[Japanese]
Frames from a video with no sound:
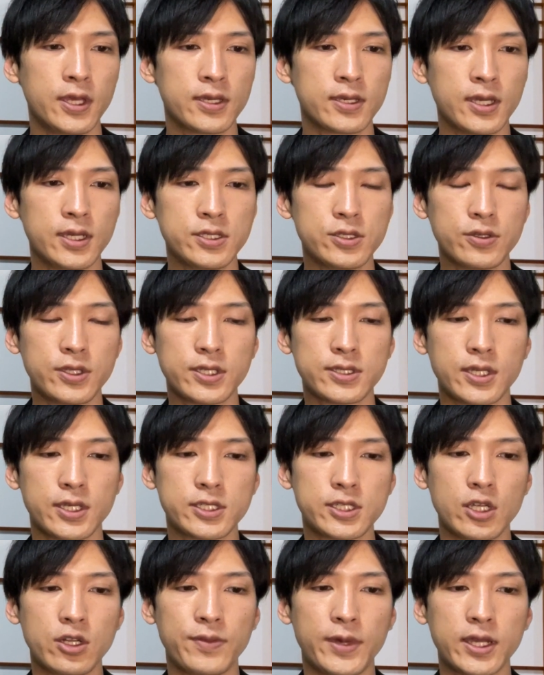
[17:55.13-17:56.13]
現状ですね、
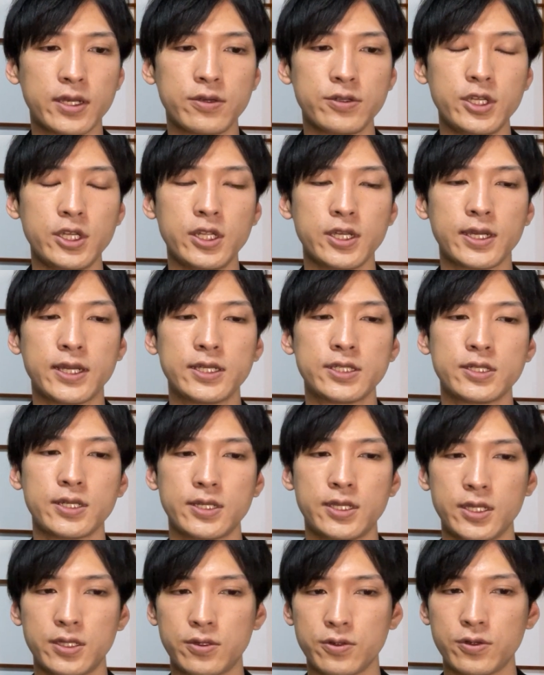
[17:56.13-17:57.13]
下の マックディー に関しては
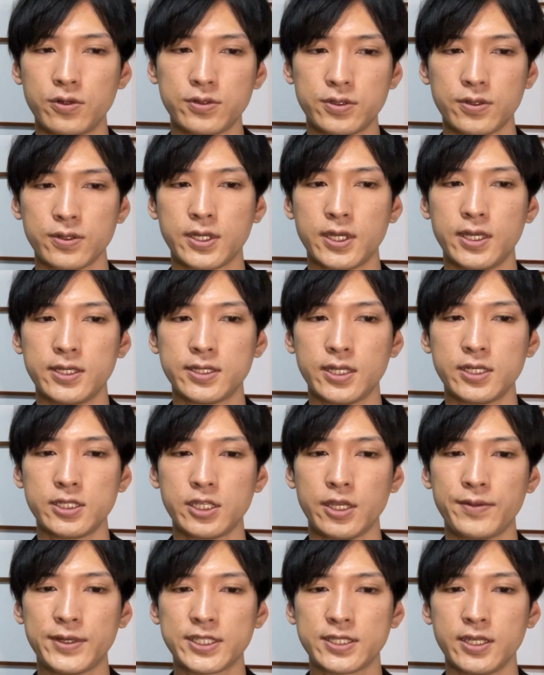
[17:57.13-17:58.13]
デッドクロスを形成し
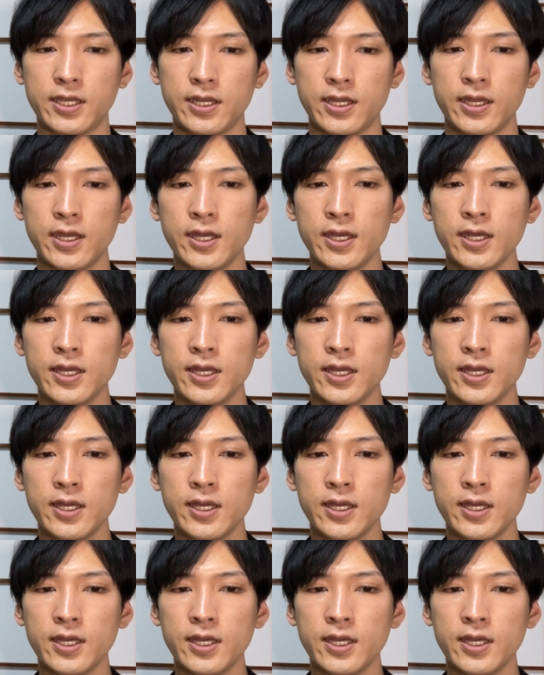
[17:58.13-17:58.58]
ていますし、